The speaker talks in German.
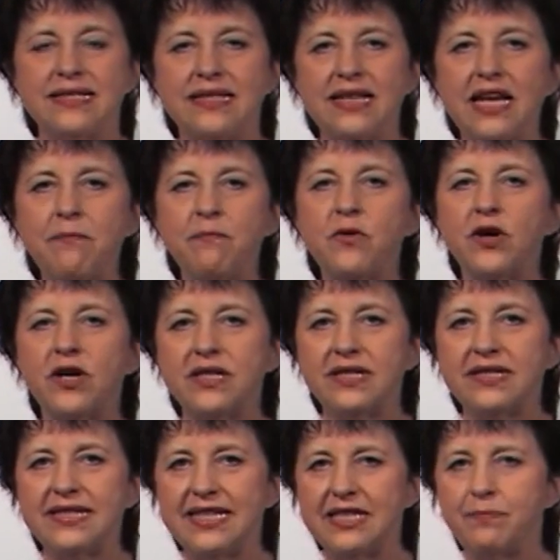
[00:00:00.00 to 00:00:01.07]
das Leben
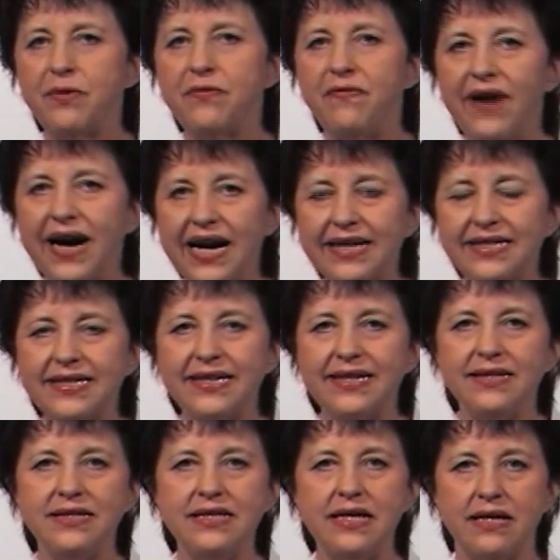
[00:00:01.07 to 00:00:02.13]
Gottes ist bewahrt
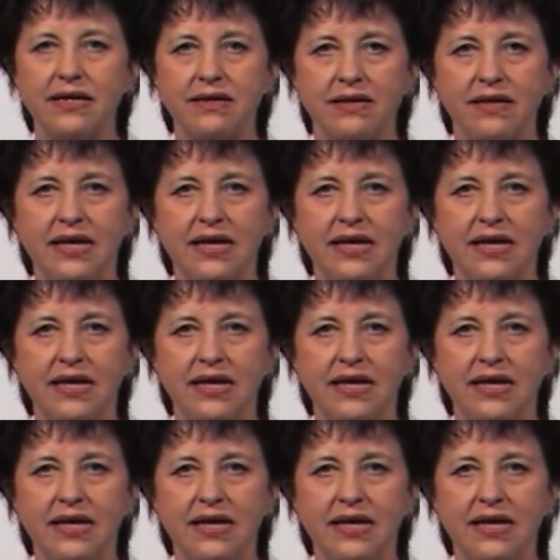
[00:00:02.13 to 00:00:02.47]
in dir.